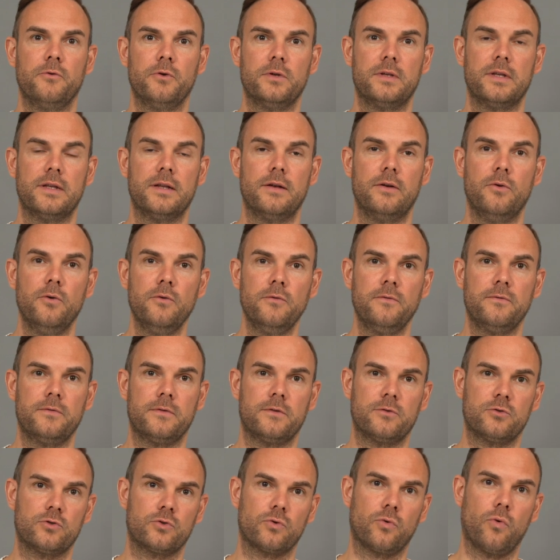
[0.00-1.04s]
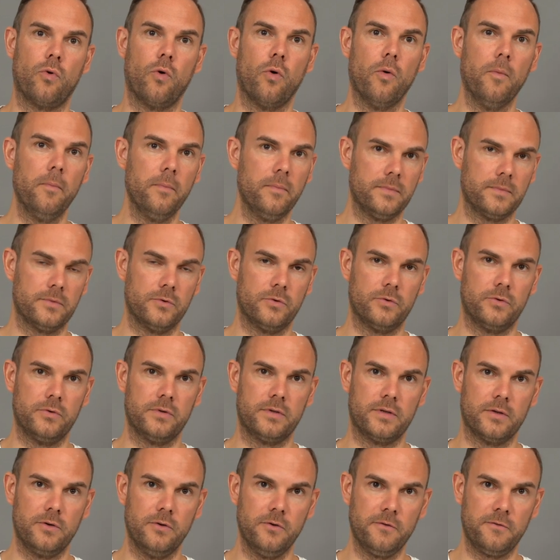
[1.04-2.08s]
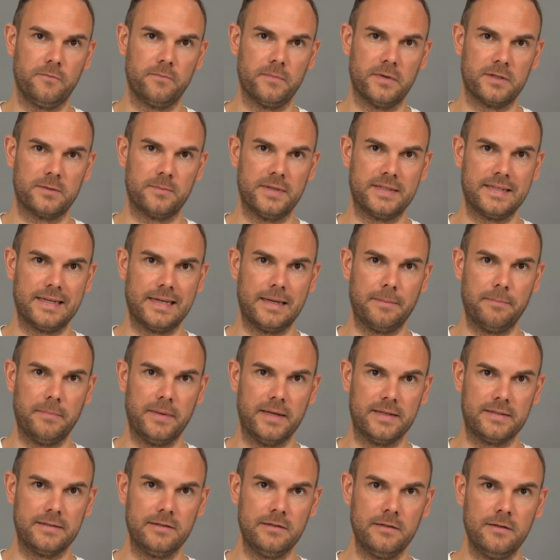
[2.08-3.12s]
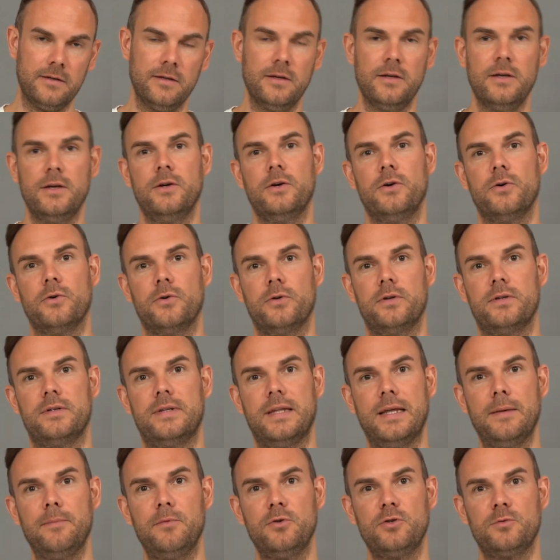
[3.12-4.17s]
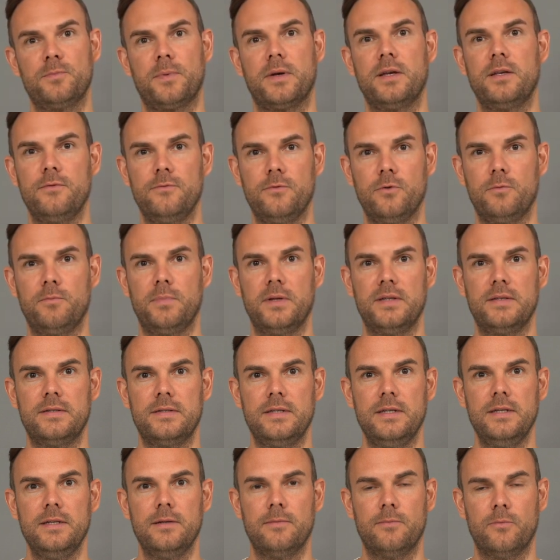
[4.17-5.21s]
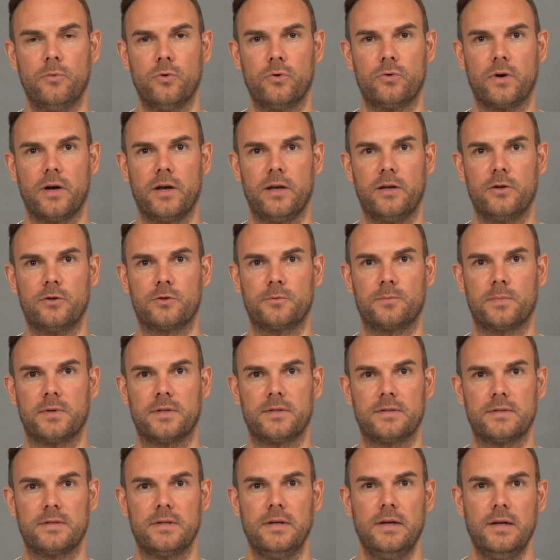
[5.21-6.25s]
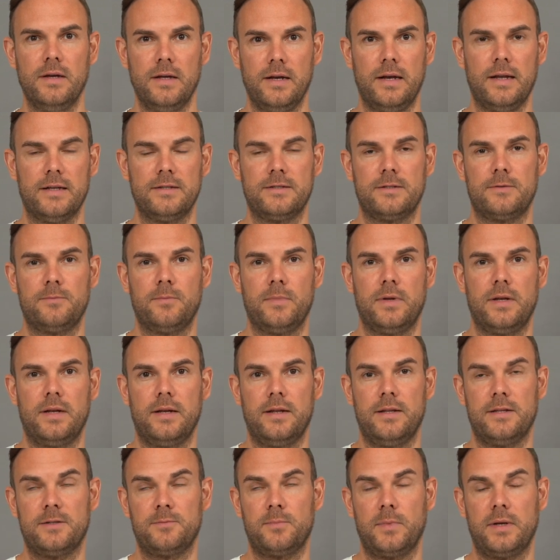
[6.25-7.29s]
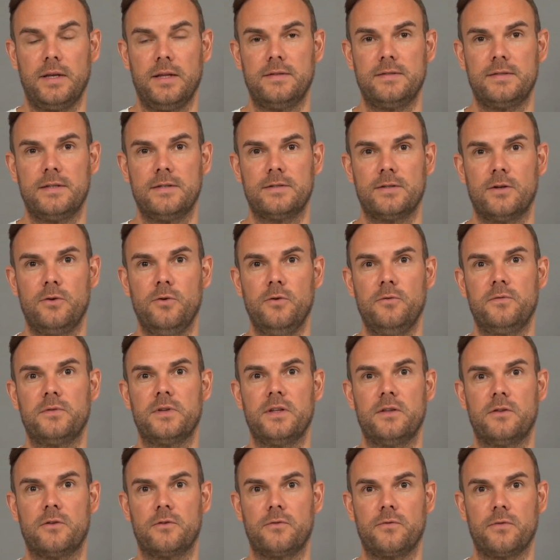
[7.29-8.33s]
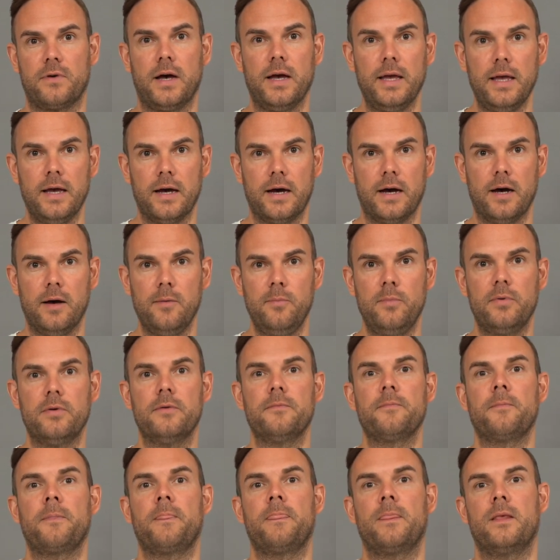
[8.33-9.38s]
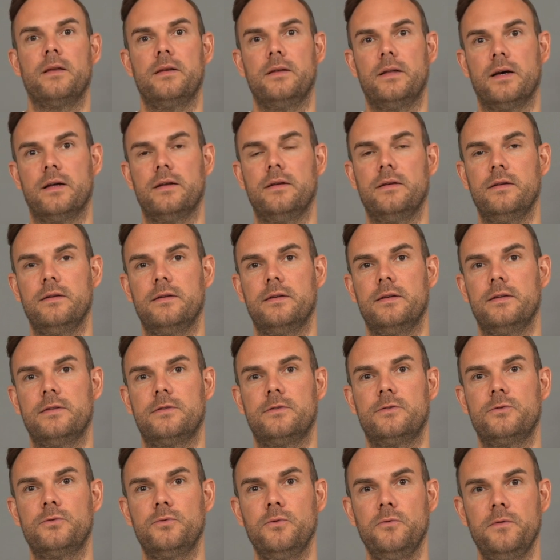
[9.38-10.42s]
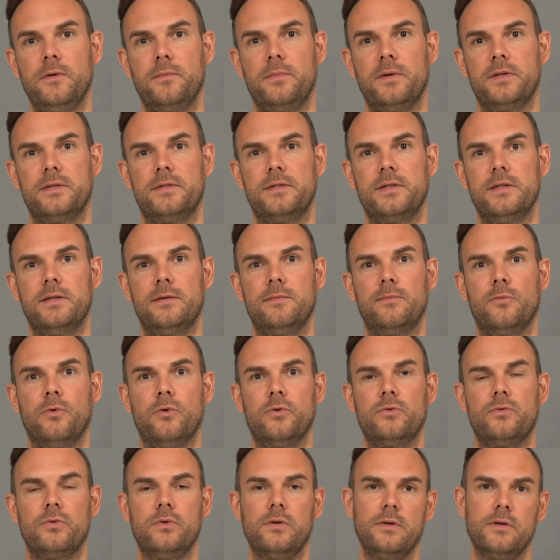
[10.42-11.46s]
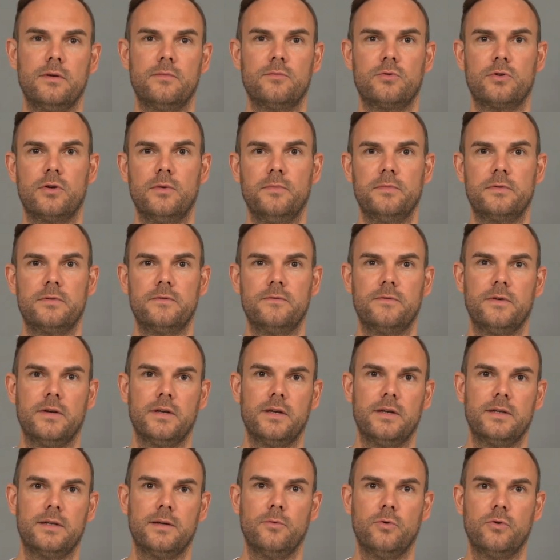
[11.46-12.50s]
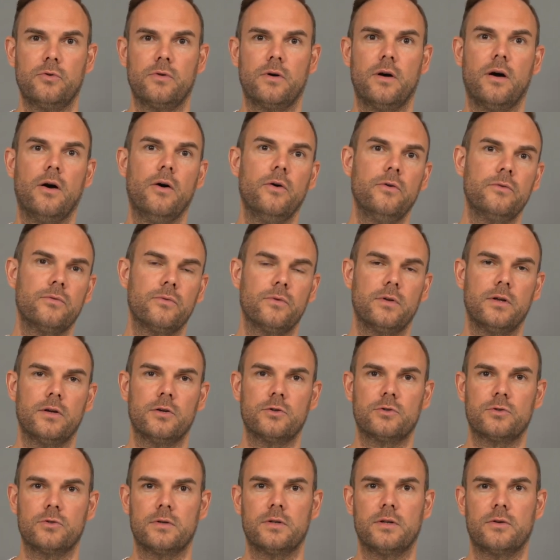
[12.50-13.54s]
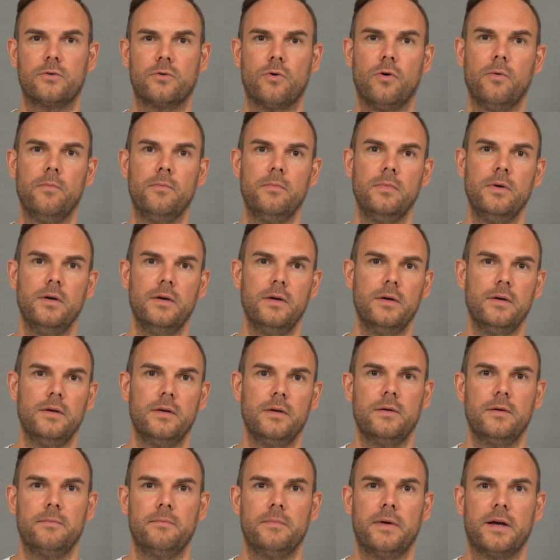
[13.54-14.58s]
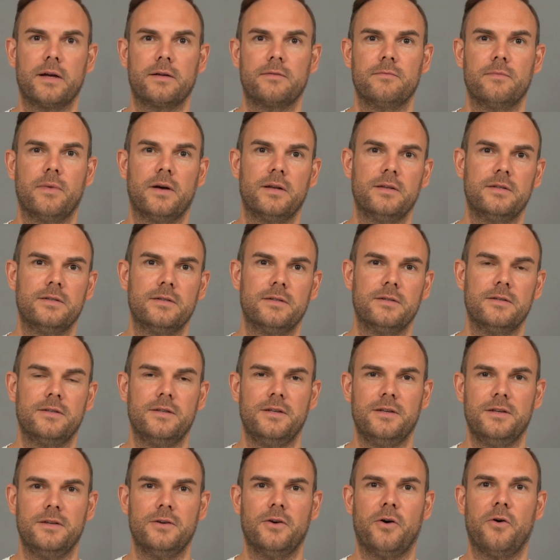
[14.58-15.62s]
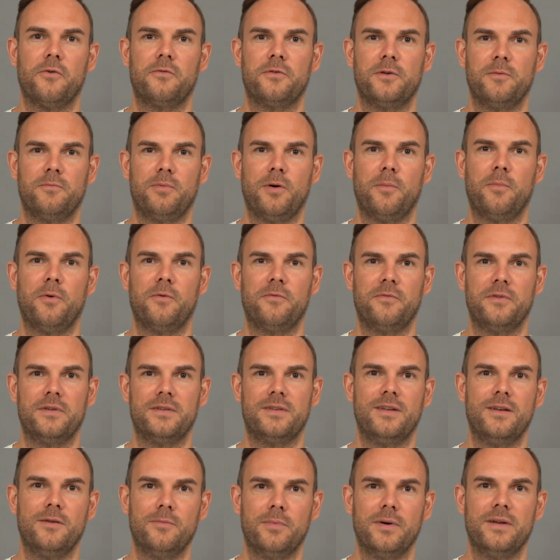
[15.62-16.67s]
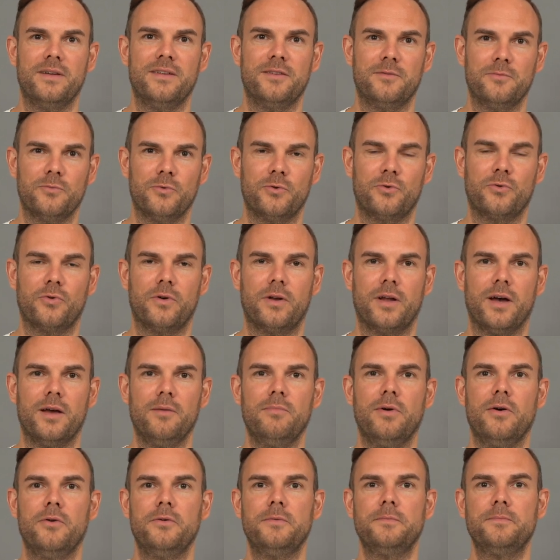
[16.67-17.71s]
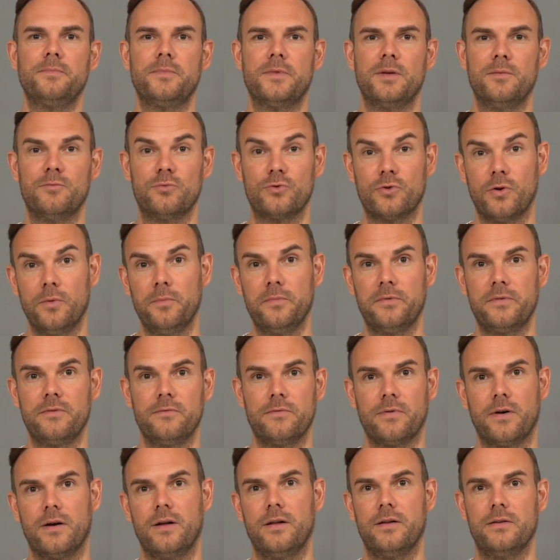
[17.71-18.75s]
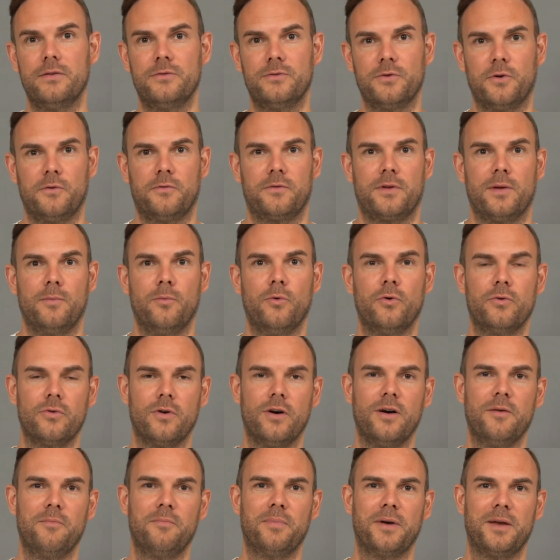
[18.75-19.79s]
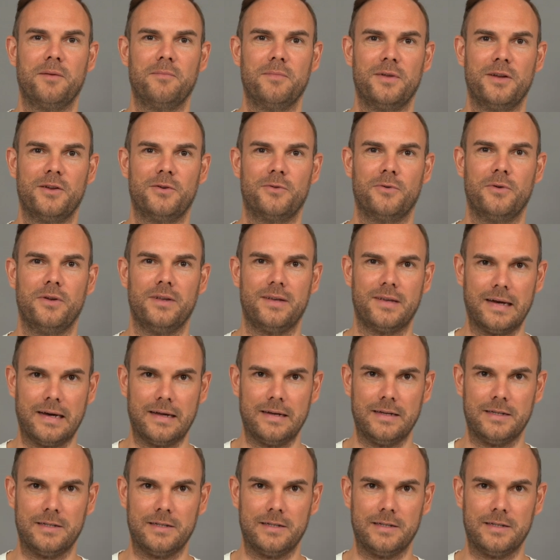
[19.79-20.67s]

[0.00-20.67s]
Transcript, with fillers: wird der Luftstrom durch den Luftmaßmesser gemessen und dementsprechend wird Benzin im Motor eingespritzt. Lässt man, lässt man jetzt diese Luft ins Freie ab, dann ist zu viel Benzin im Motor. Im schlimmsten Fall geht der Motor aus oder er stottert rum. Merken manche, die offene Pop-off-Ventile bei diesen Motoren einbauen. Im schlimmsten Fall säuft der Motor ab, bringt mir natürlich gar